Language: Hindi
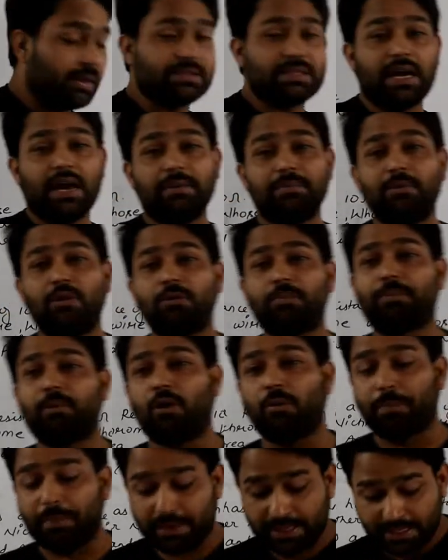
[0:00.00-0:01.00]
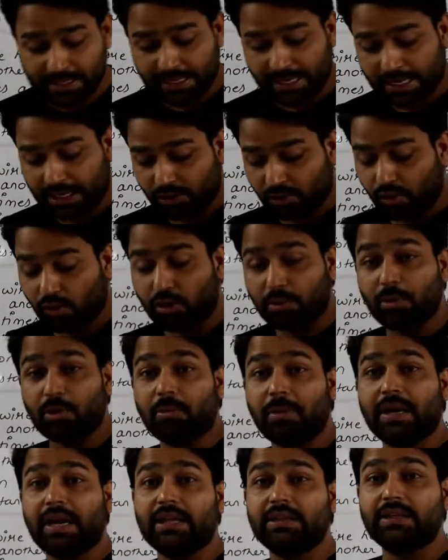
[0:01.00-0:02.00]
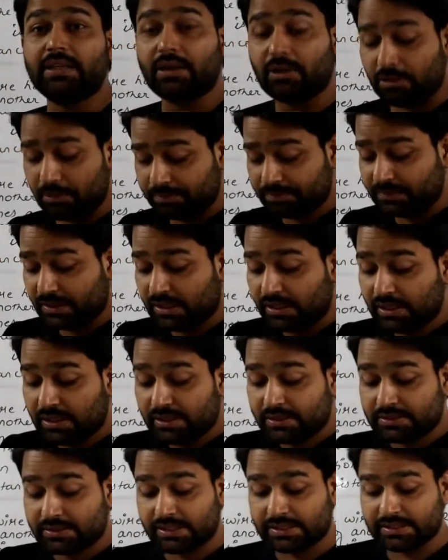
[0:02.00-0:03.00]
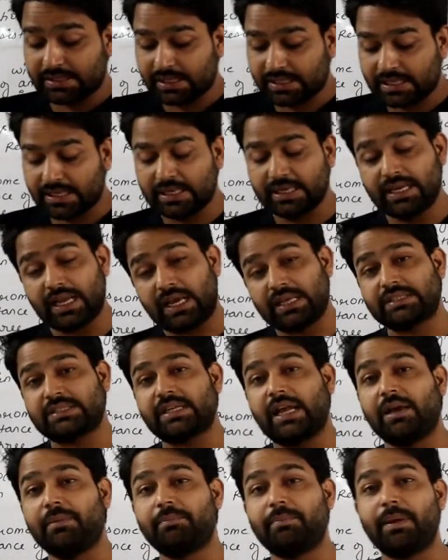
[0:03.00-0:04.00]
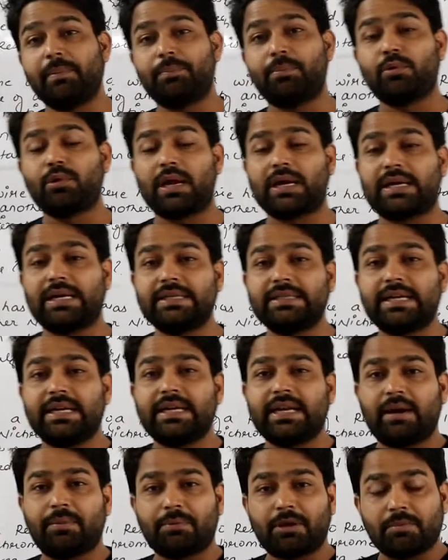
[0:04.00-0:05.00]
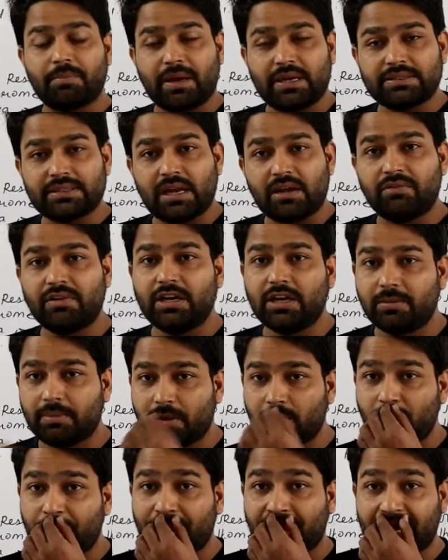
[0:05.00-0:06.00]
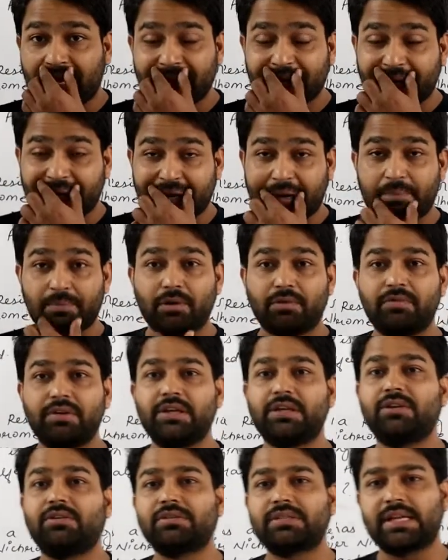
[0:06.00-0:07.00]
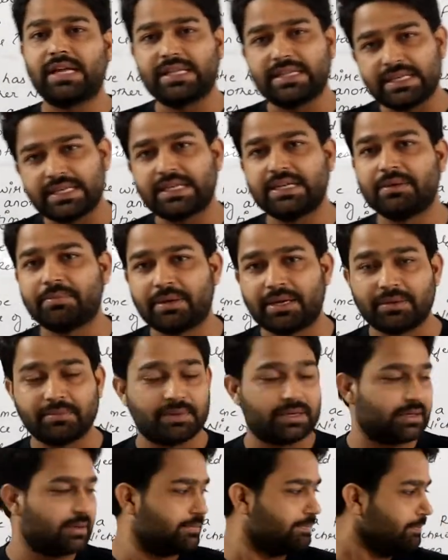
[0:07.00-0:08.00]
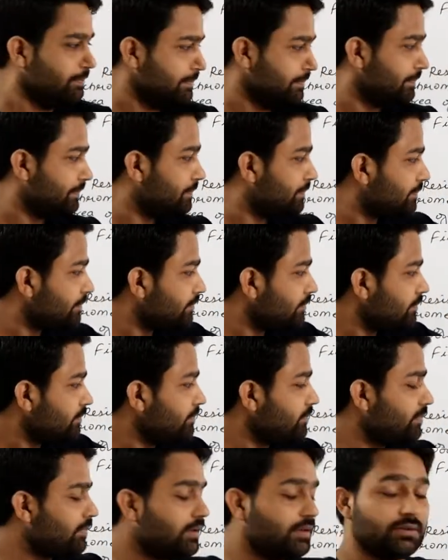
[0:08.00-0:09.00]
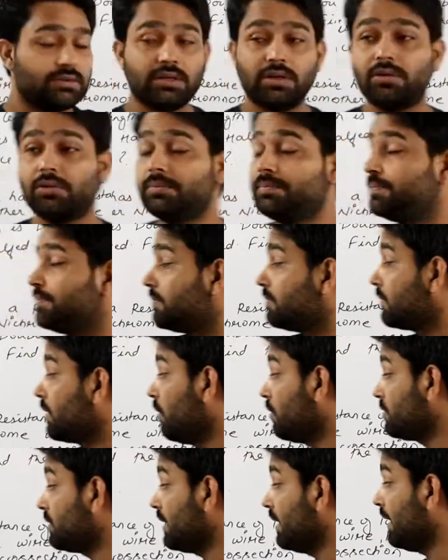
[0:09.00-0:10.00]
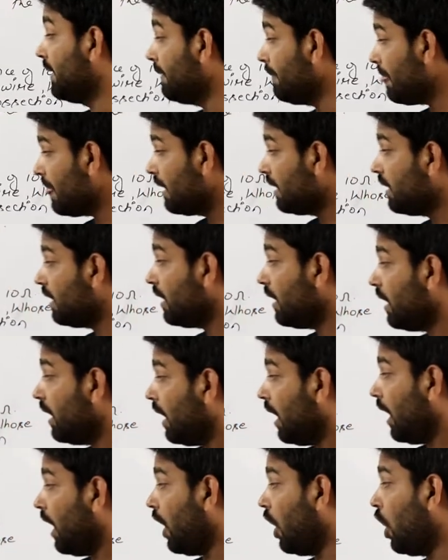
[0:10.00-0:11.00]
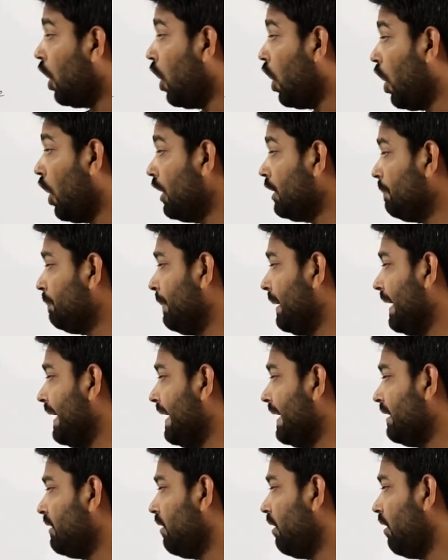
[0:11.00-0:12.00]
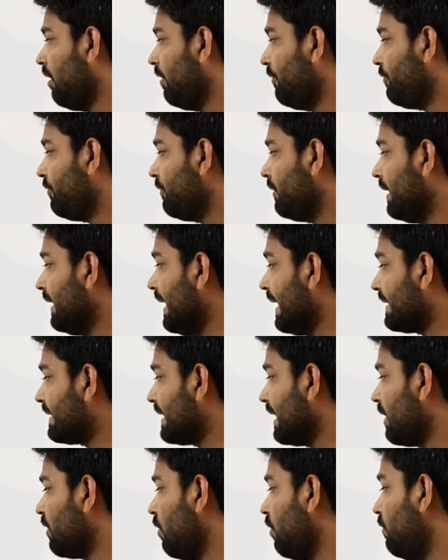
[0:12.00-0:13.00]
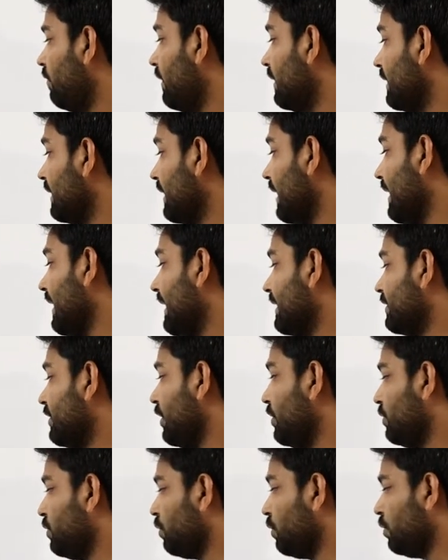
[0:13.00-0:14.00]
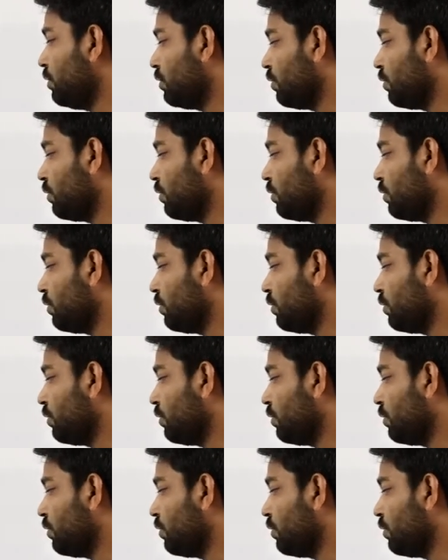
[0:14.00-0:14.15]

बस आप लोग प्रॉपरली एक नोटबुक बनाते रहो जिससे कि लास्ट टाइम पे पूरा कंटेंट आपके पास अवेलेबल हो बार बार आपको वीडियोस ना देखनी पड़े मेरी चलो क्वेश्चन है अ हॉट प्लेट ऑफ इलेक्ट्रिक ओवन कनेक्टेड टू